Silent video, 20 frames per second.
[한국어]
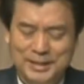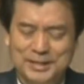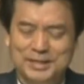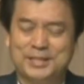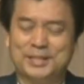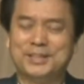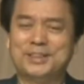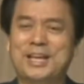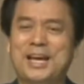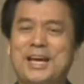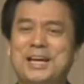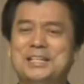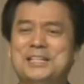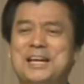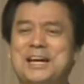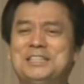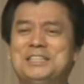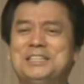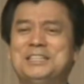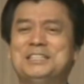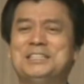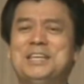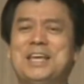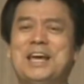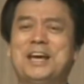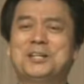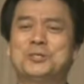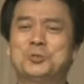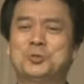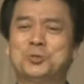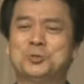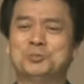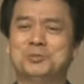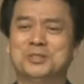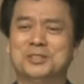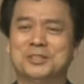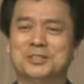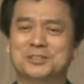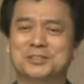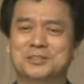그런데 한 가지 이해할 수
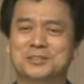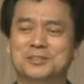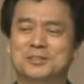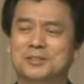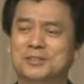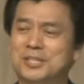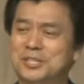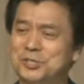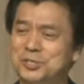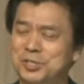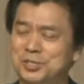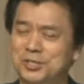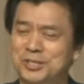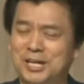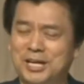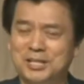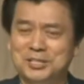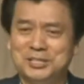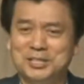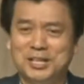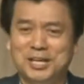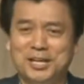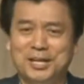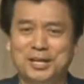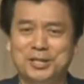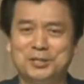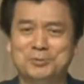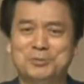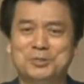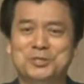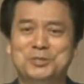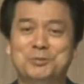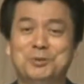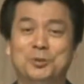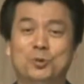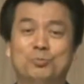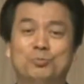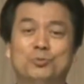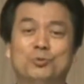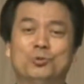없는 것은 그렇게 전능하신
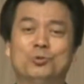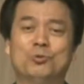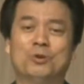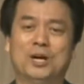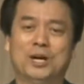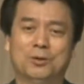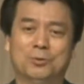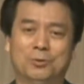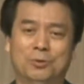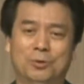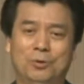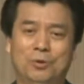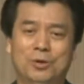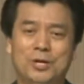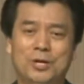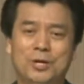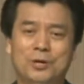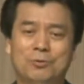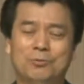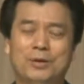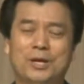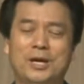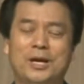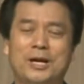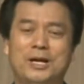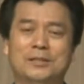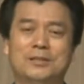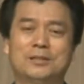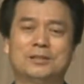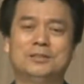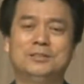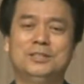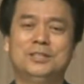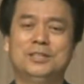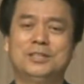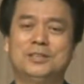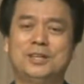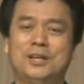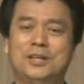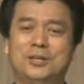하나님이심에도 불구하고 왜 아들은
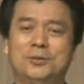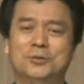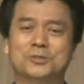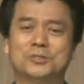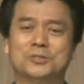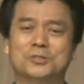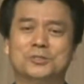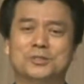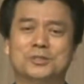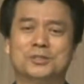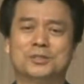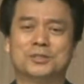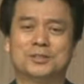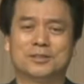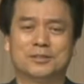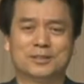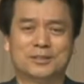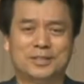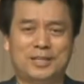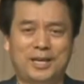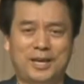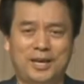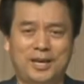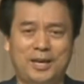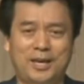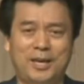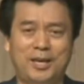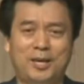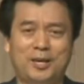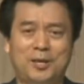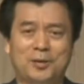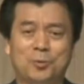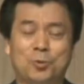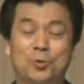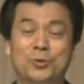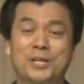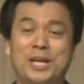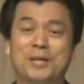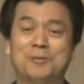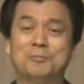이 땅에 오셔서 그렇게
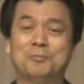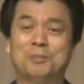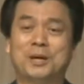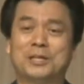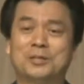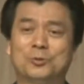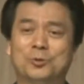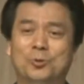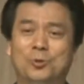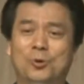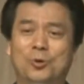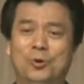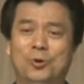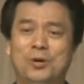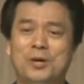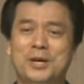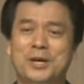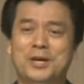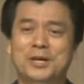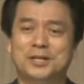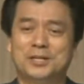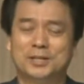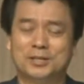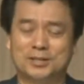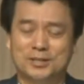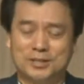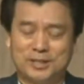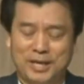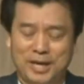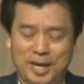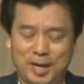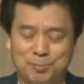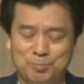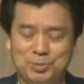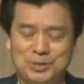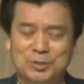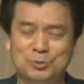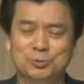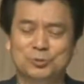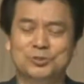고난받고 그렇게
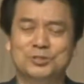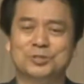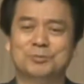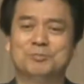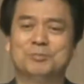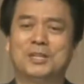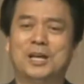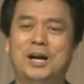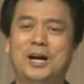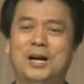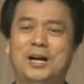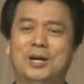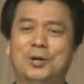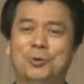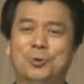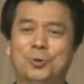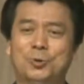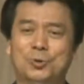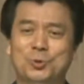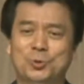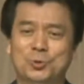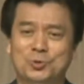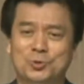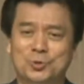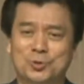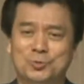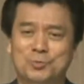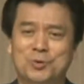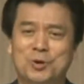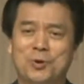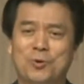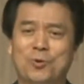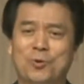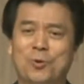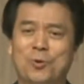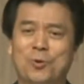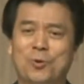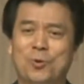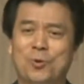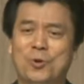비웃음 당하고 욕을
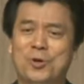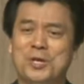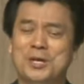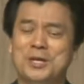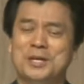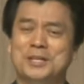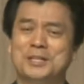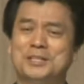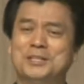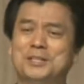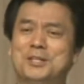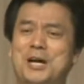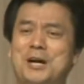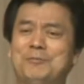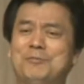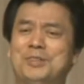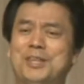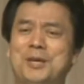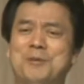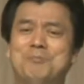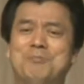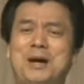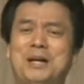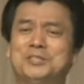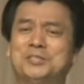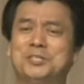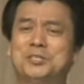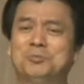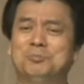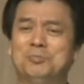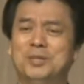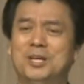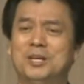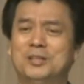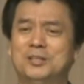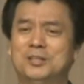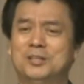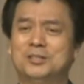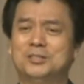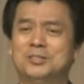먹고 그 가운데
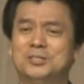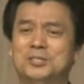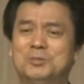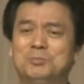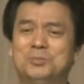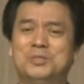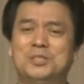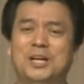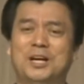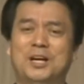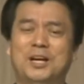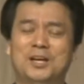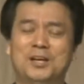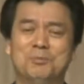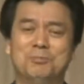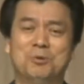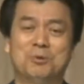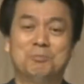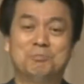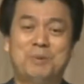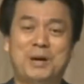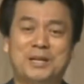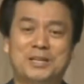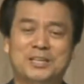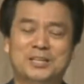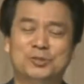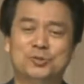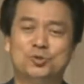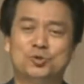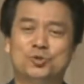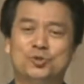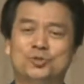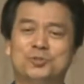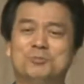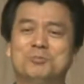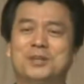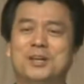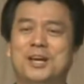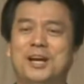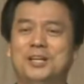마침내는 십자가에 못 박히는
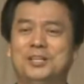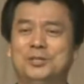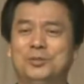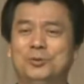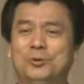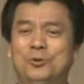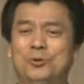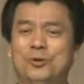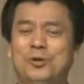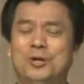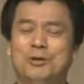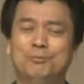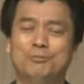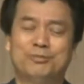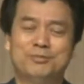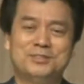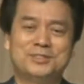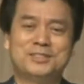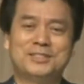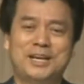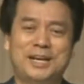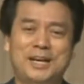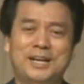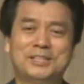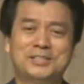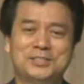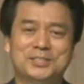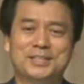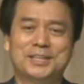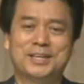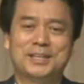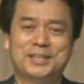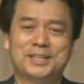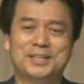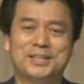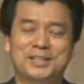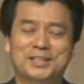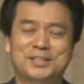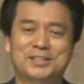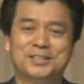죽음까지도 불사하셔야
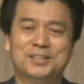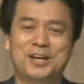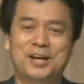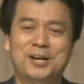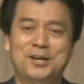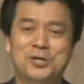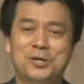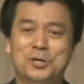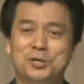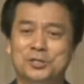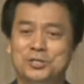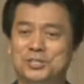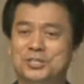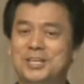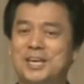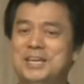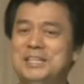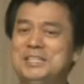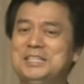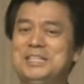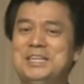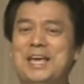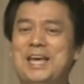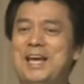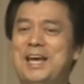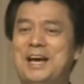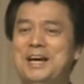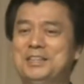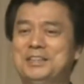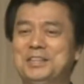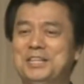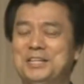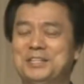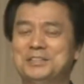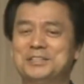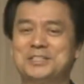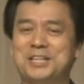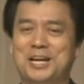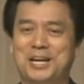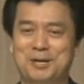했겠는가? 그게 이해가 안
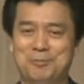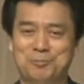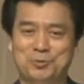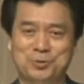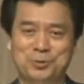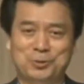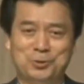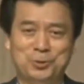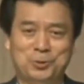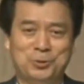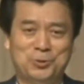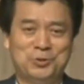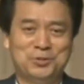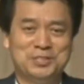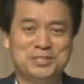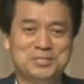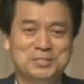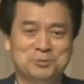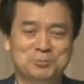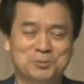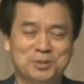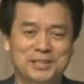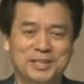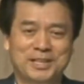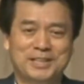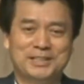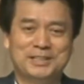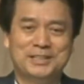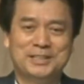되는 사람 사람들도 있습니다.